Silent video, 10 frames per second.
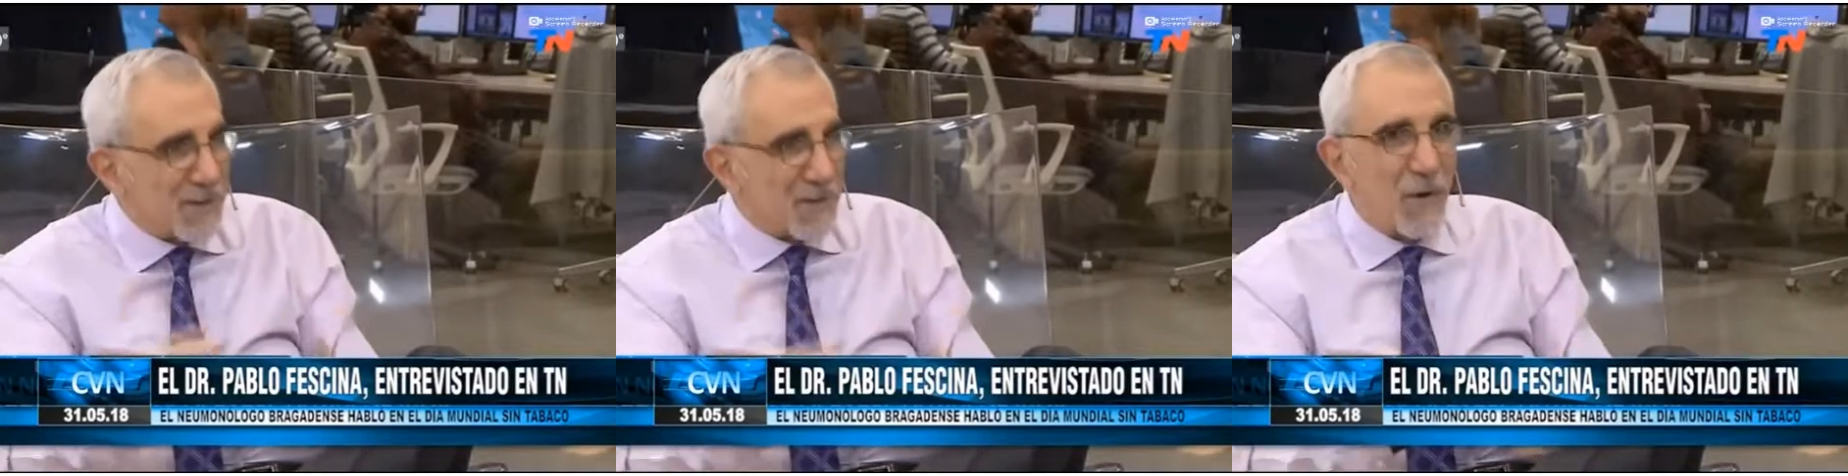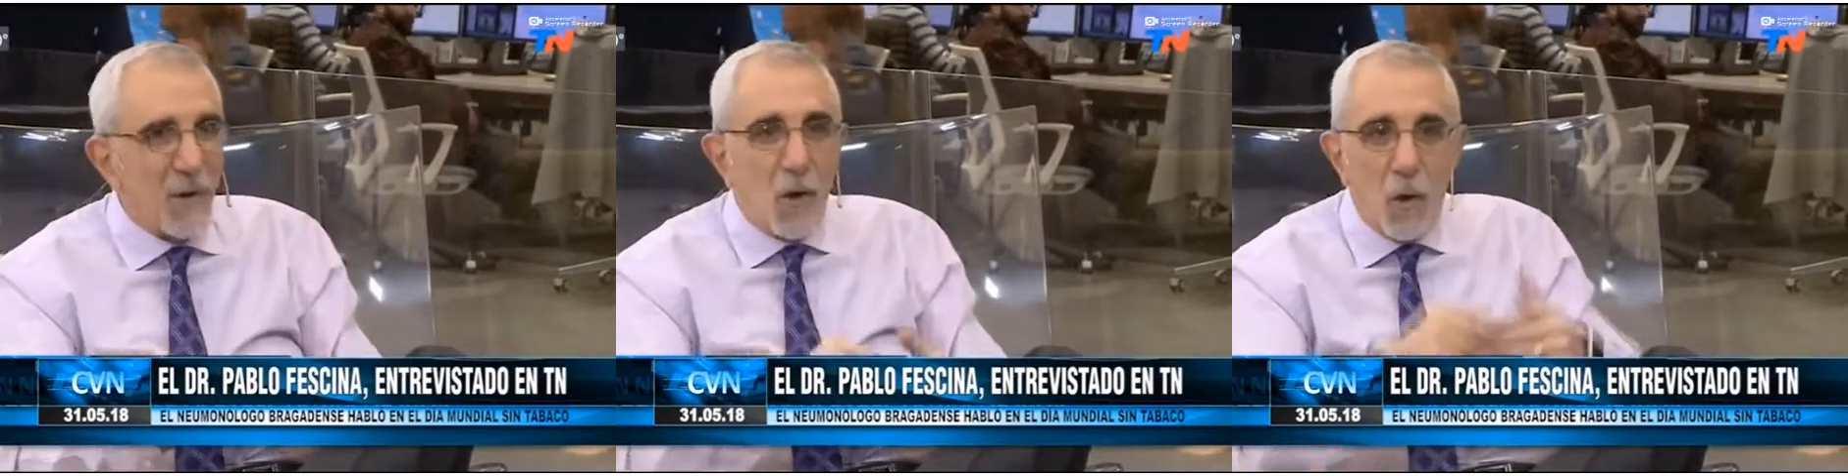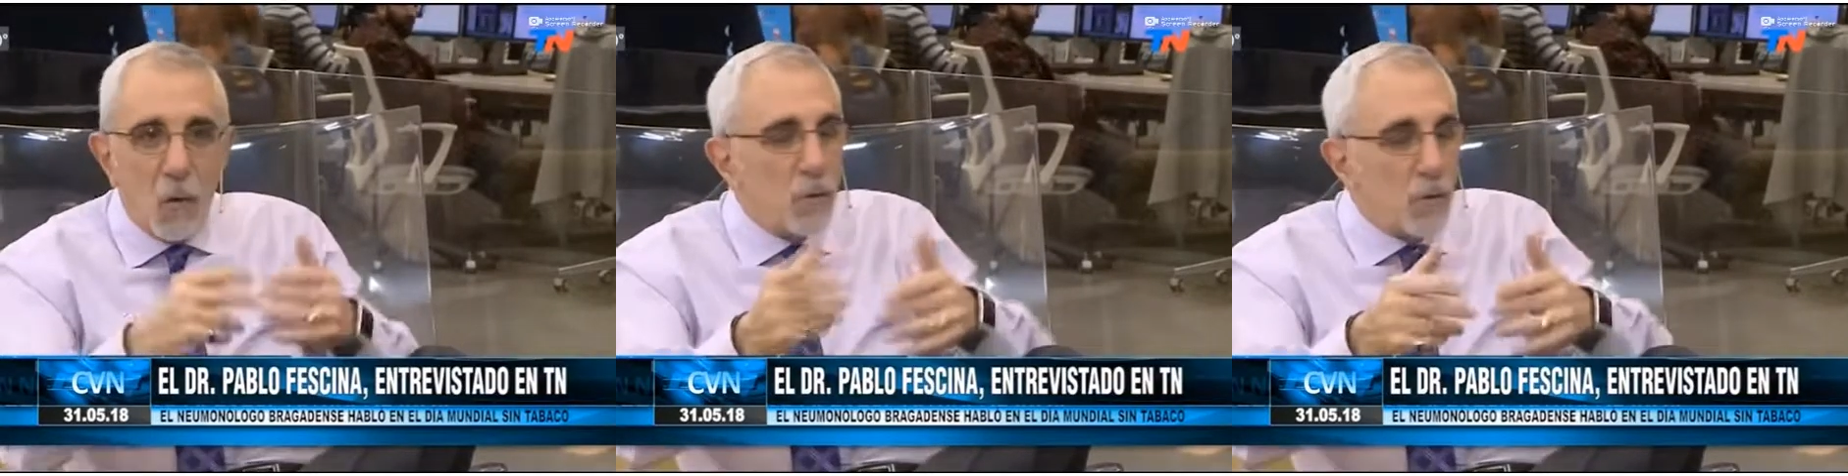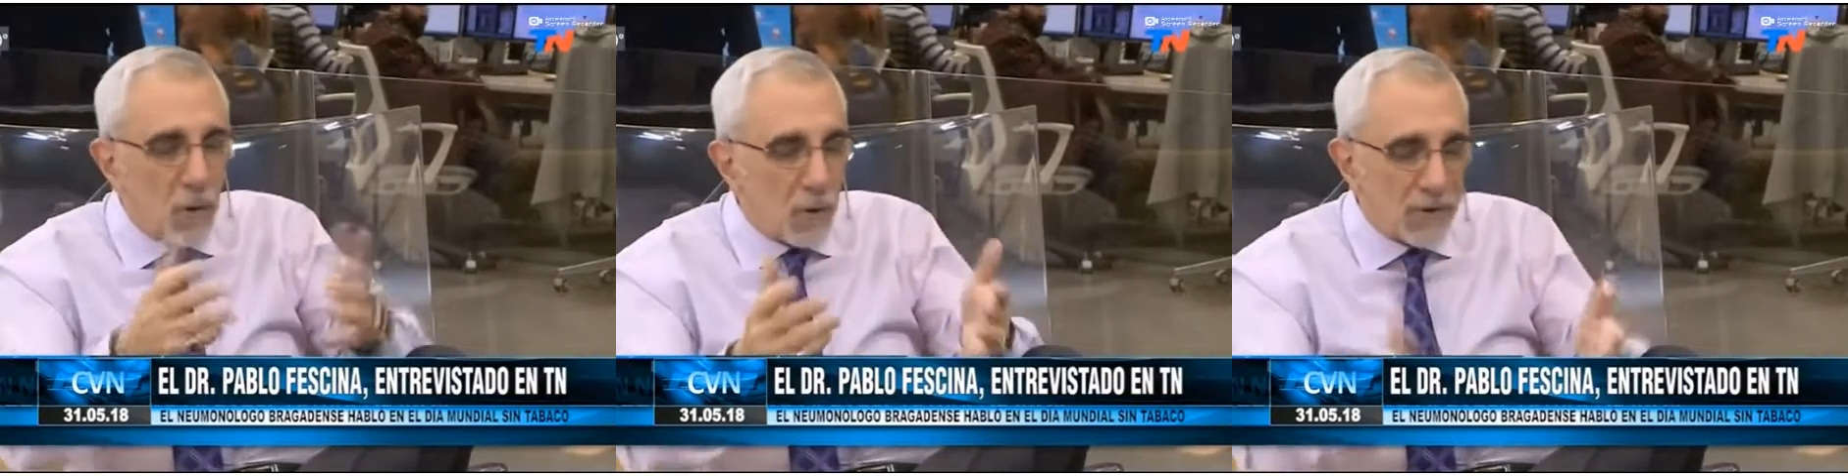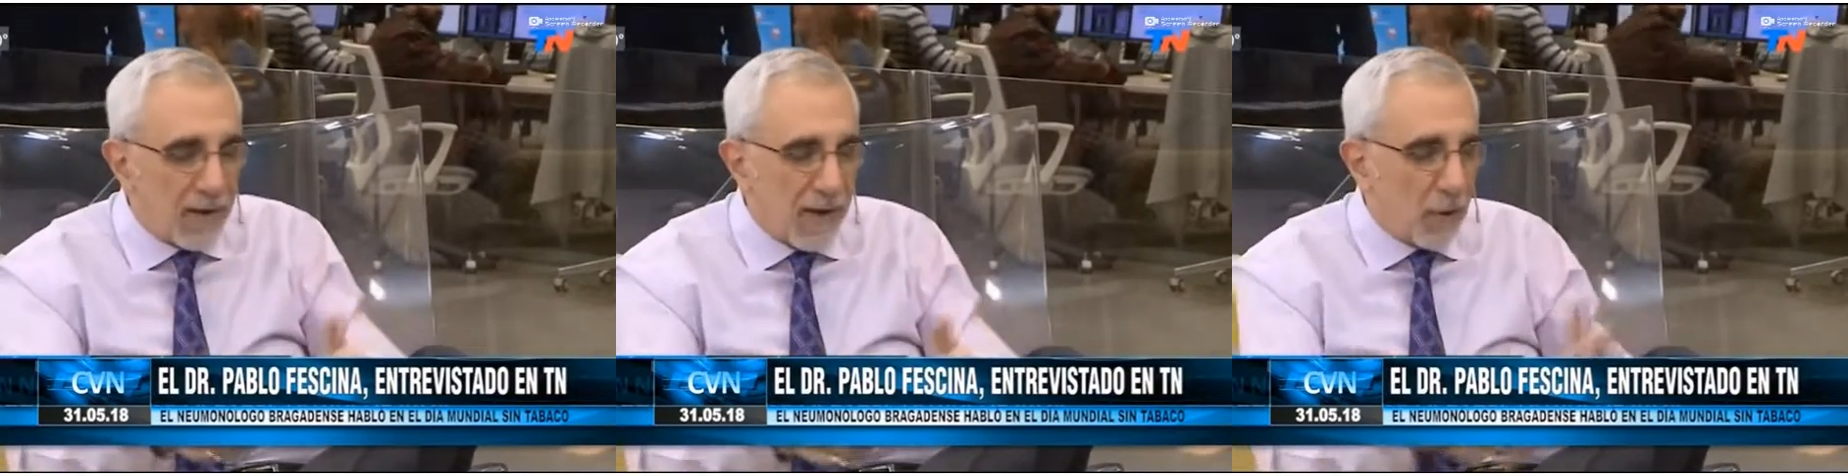o uno, o lo que
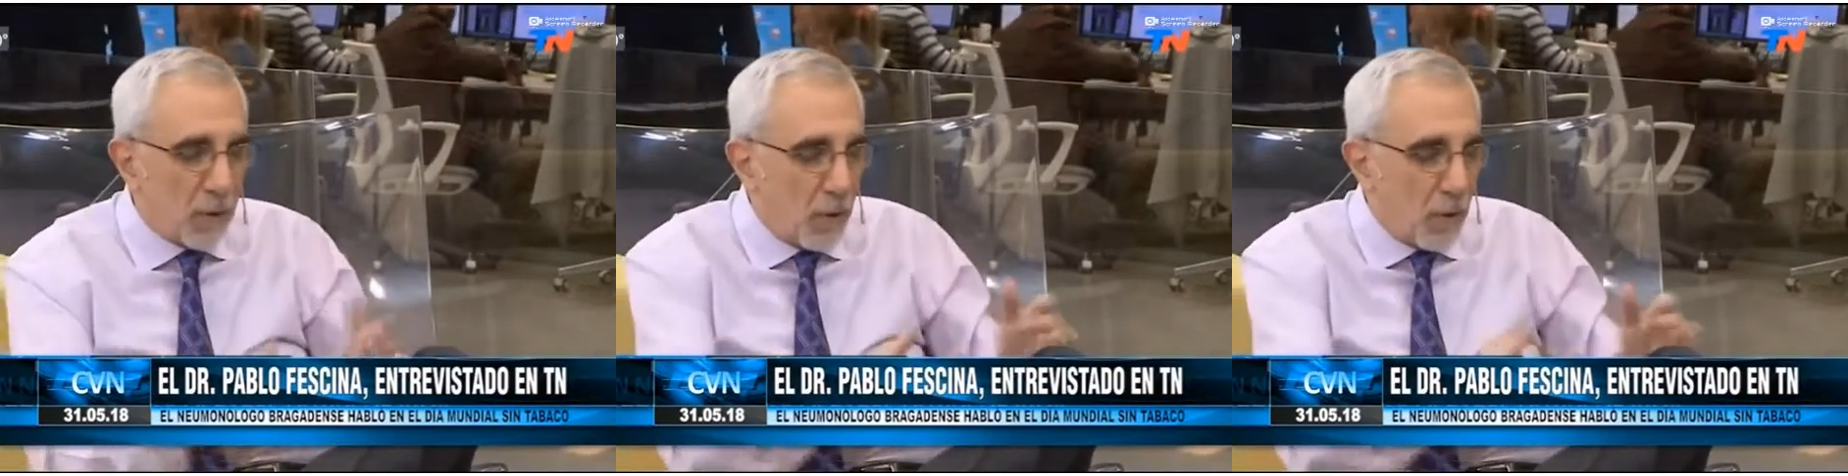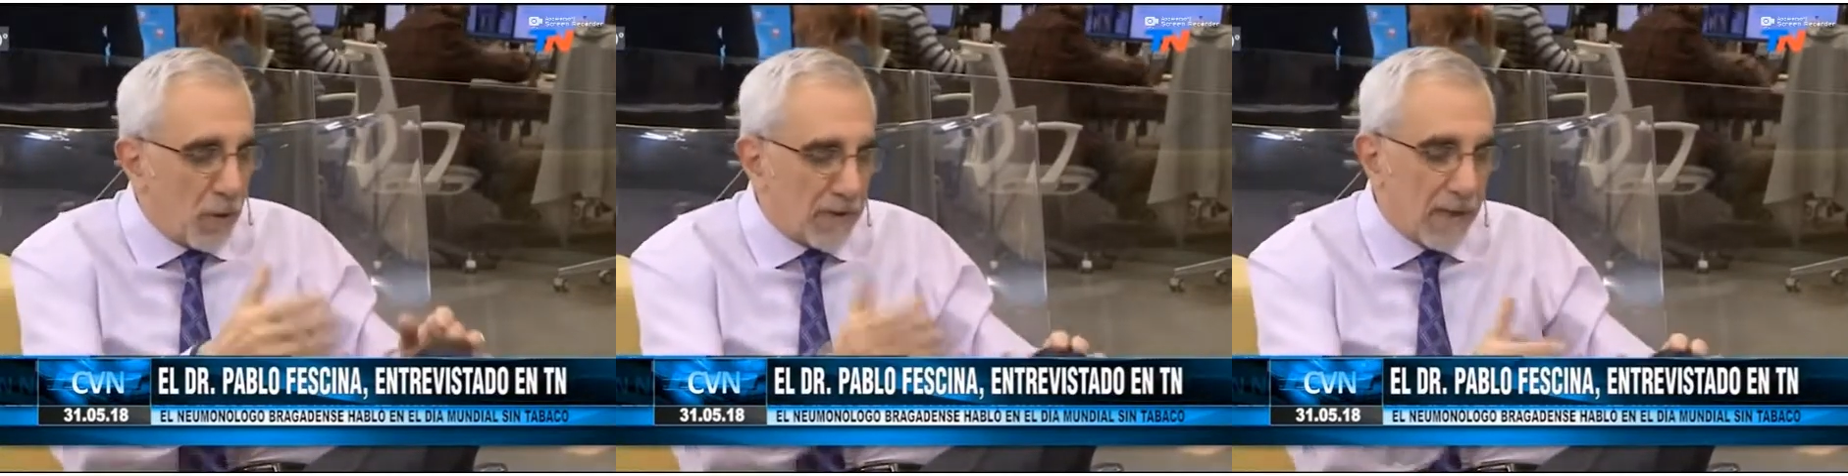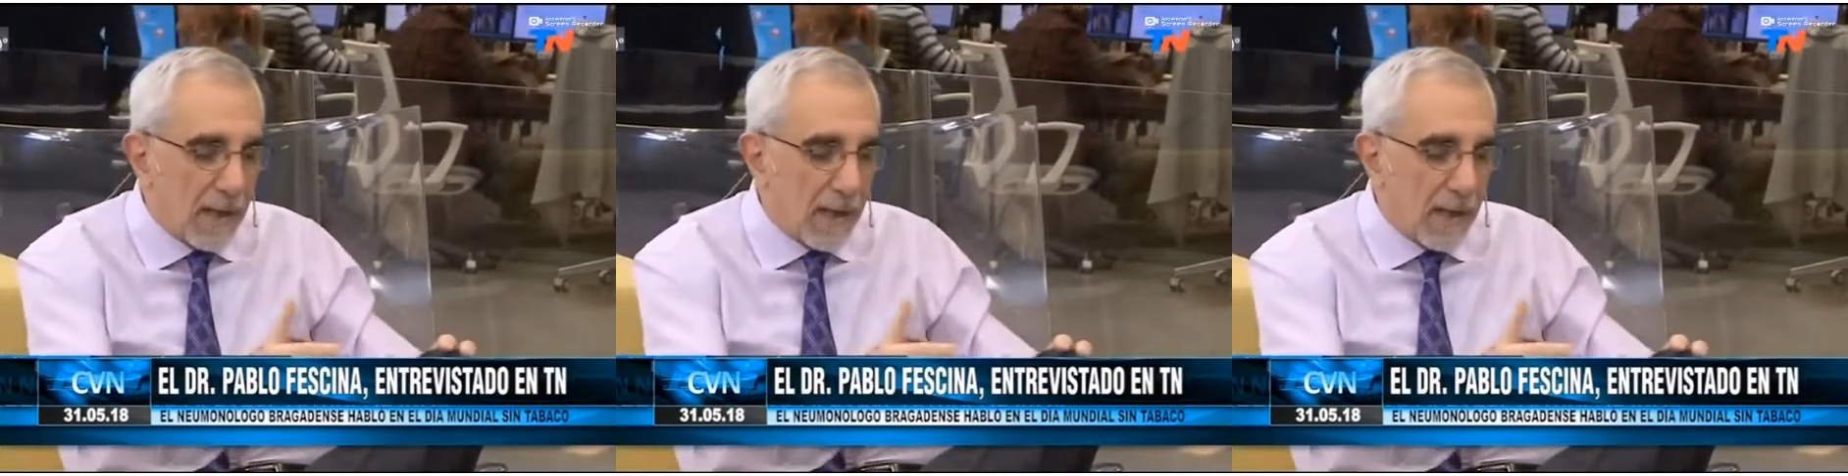sea, o dos, lo que sea.